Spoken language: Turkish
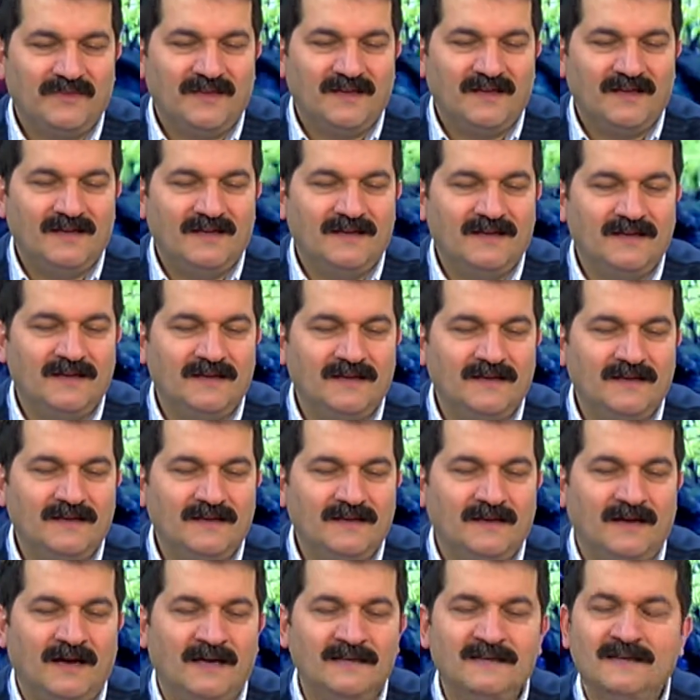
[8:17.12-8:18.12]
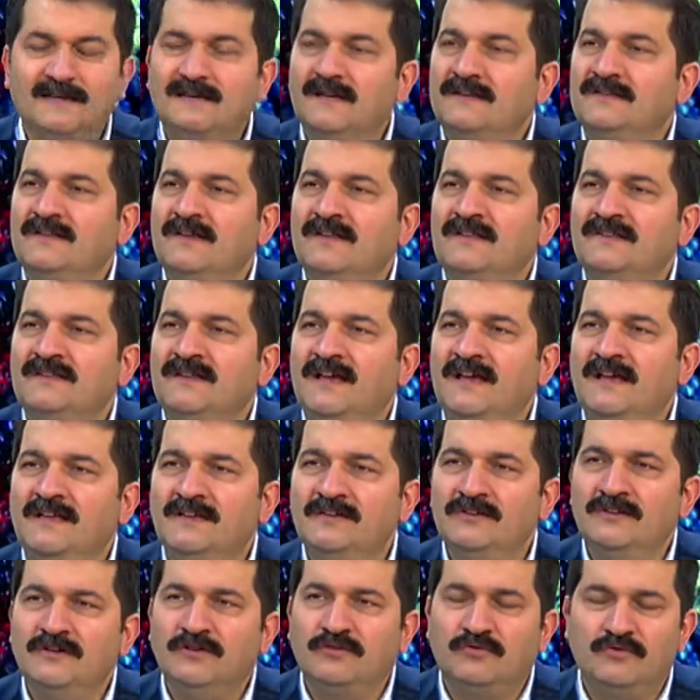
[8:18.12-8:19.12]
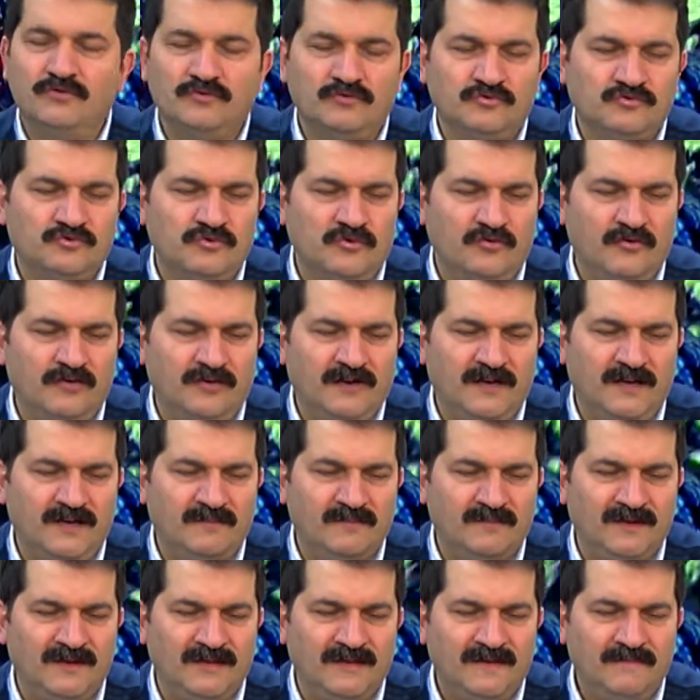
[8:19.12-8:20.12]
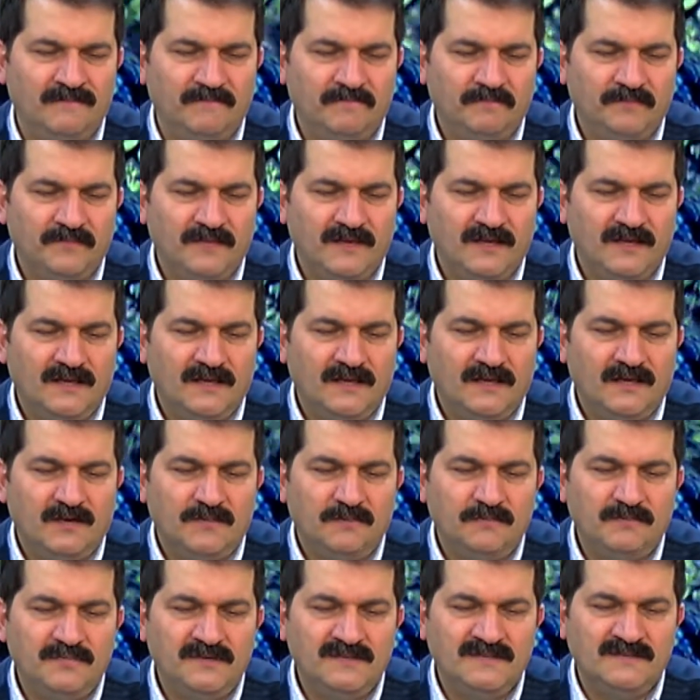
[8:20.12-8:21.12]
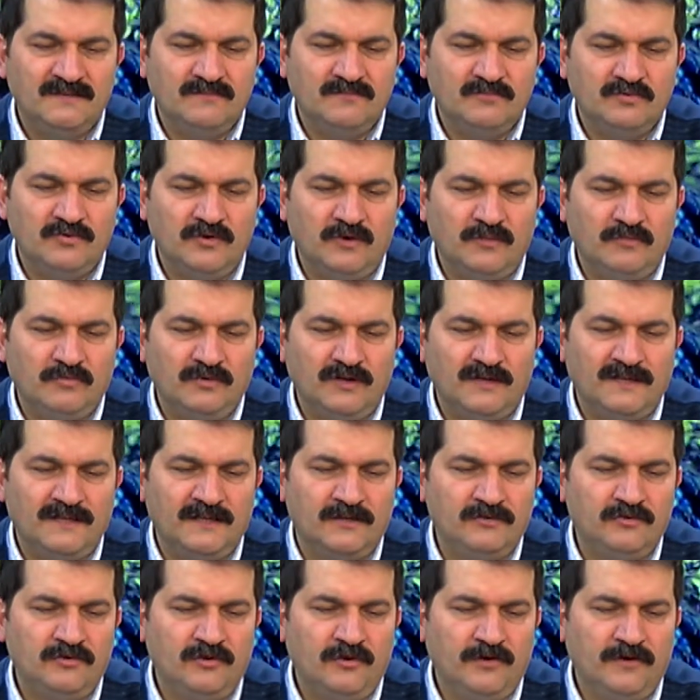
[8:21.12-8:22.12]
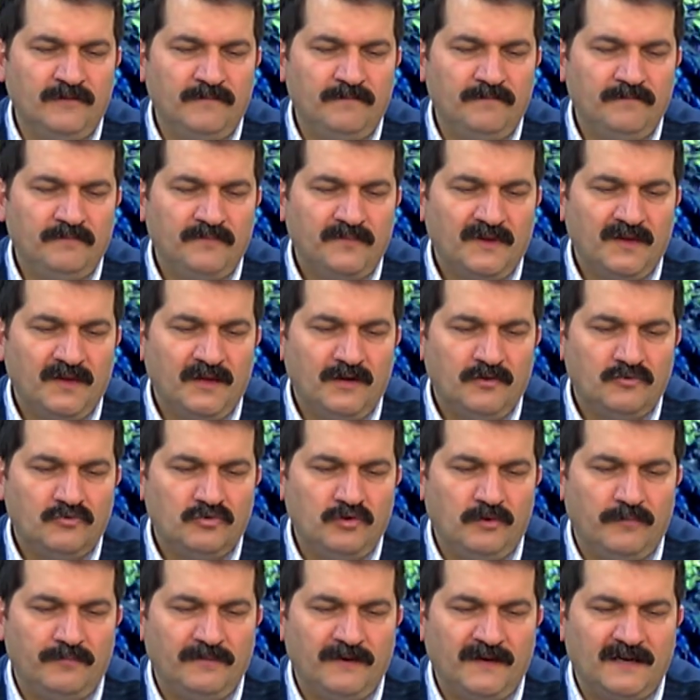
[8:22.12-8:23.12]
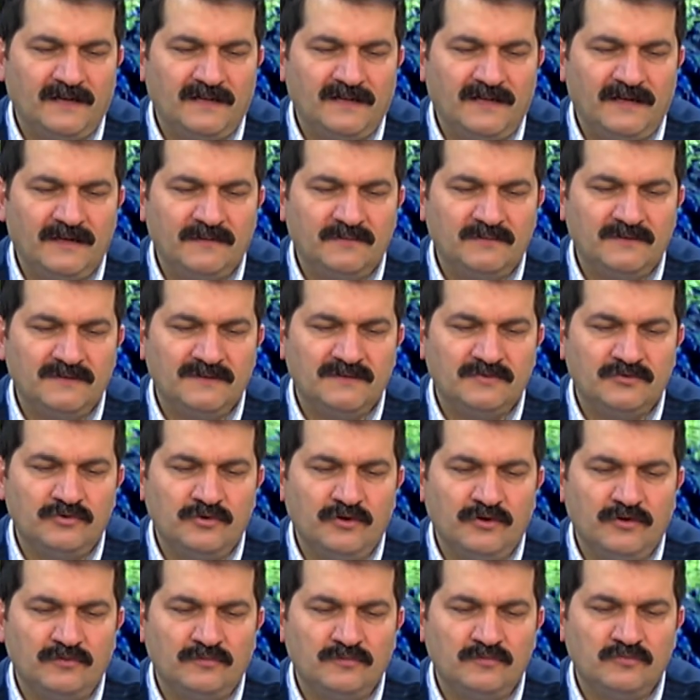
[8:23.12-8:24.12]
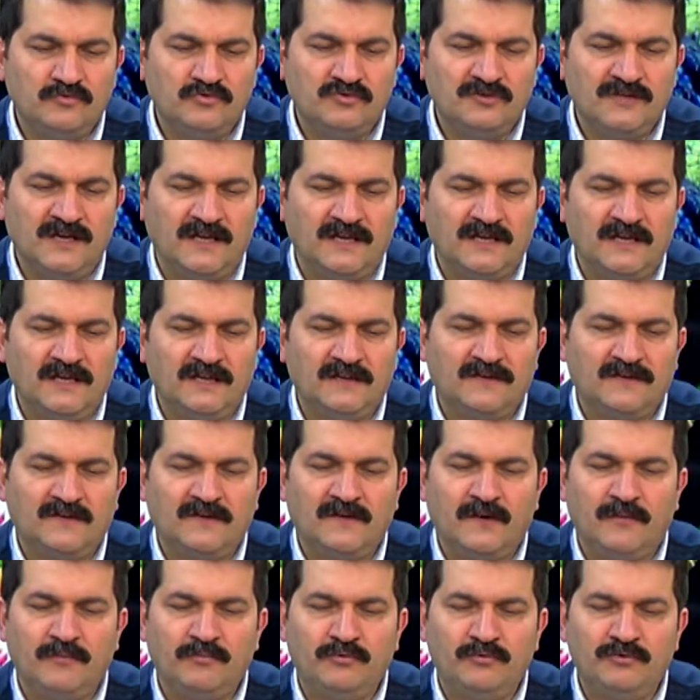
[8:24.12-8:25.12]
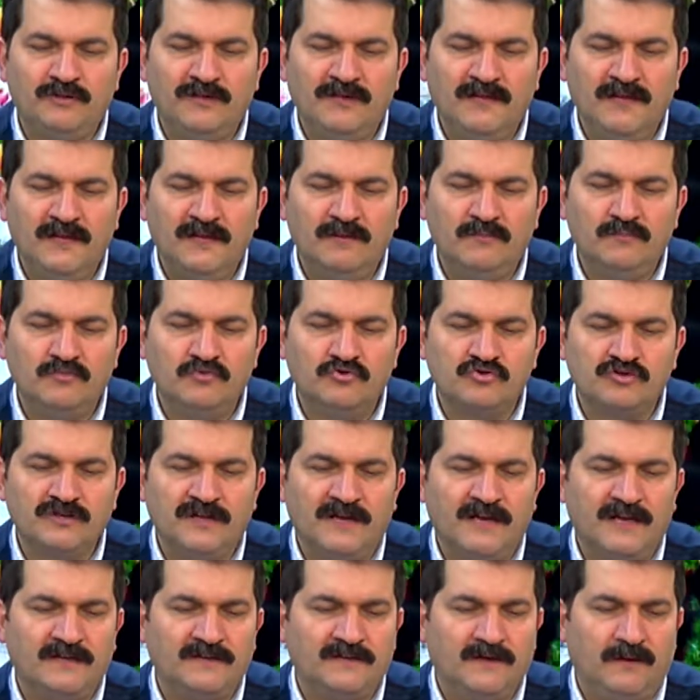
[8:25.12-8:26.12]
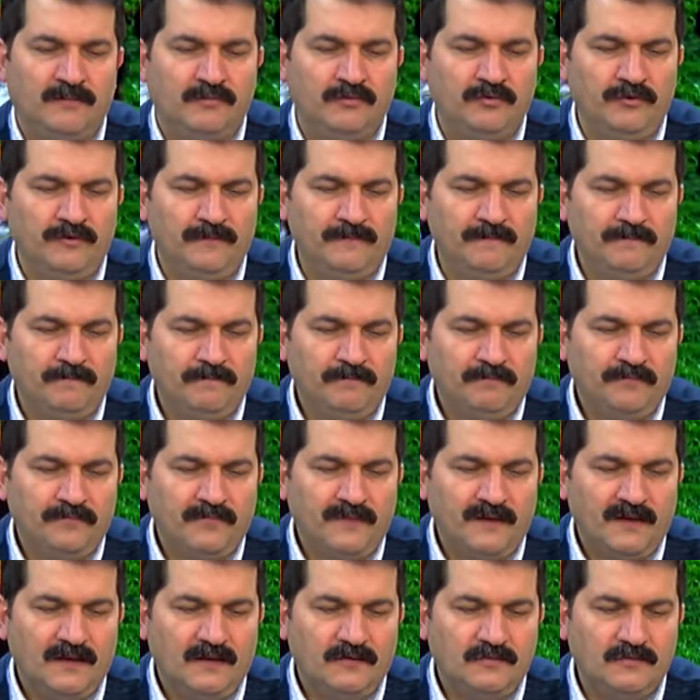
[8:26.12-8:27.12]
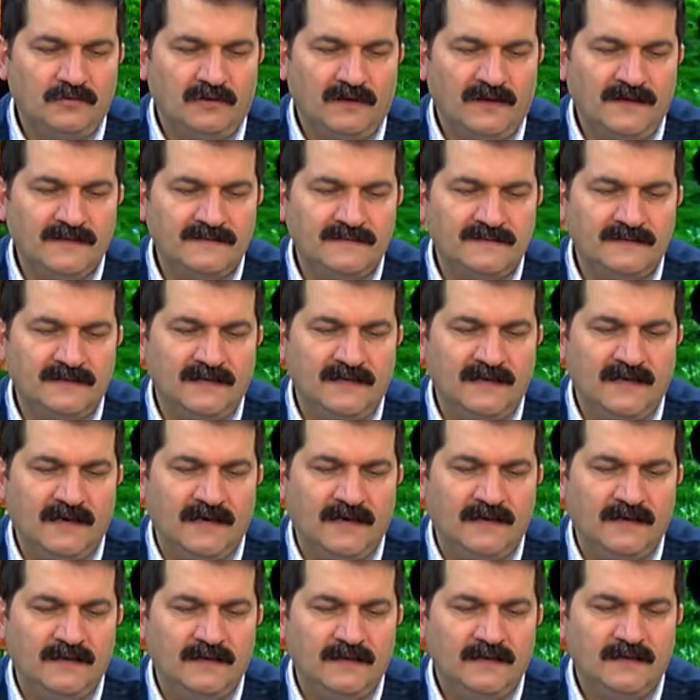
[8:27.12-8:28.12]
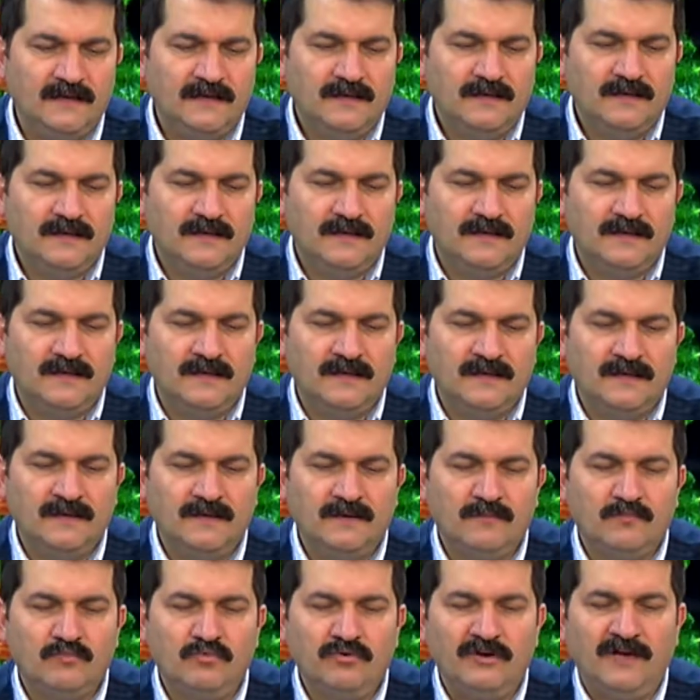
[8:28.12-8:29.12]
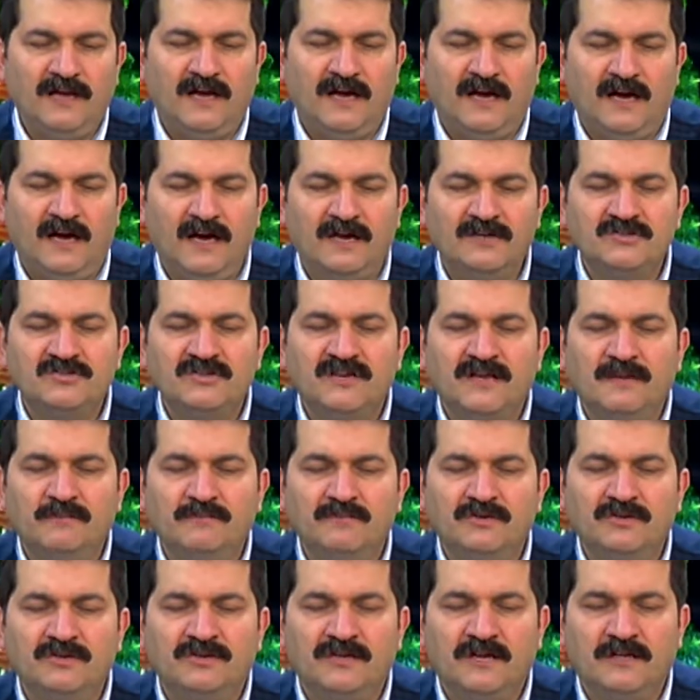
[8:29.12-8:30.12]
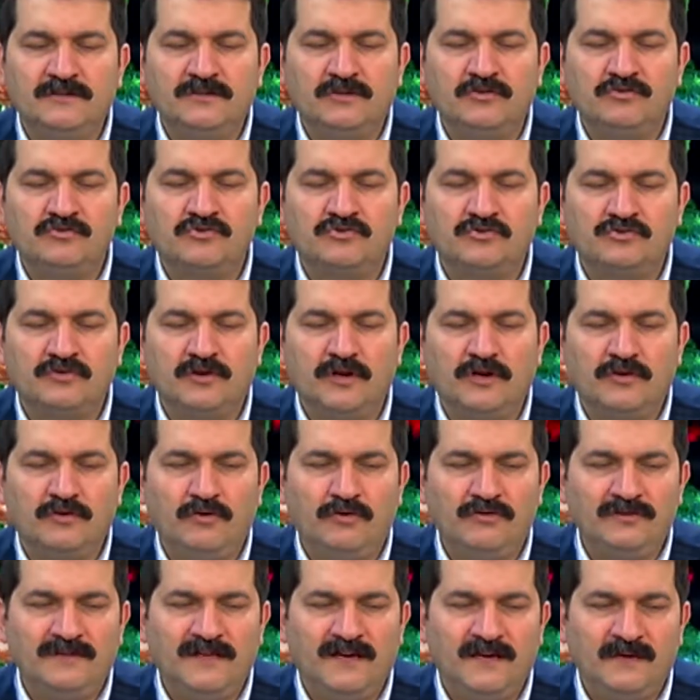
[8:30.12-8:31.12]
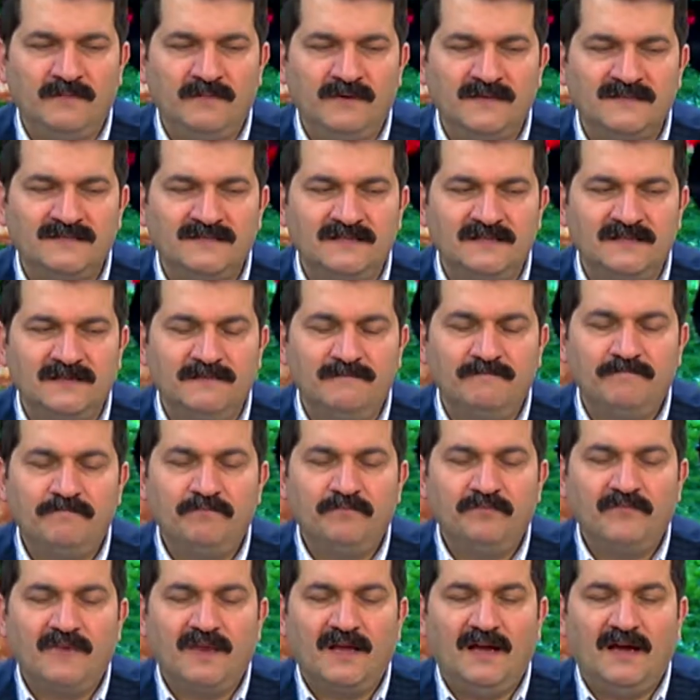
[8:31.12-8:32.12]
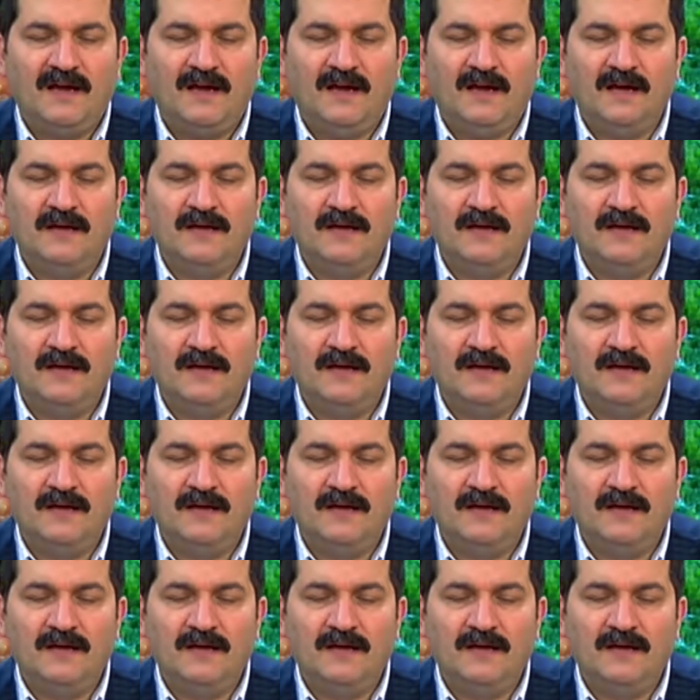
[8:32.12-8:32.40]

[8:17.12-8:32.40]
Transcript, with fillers: Ee, hakikaten değindiği konu çok önemli. Bizim diyor burada diyor topraklarımız diyor müstakil tapu değil, müşterek tapu. Dolayısıyla e, buraya acilen bir kadrostura gönderilmesini e,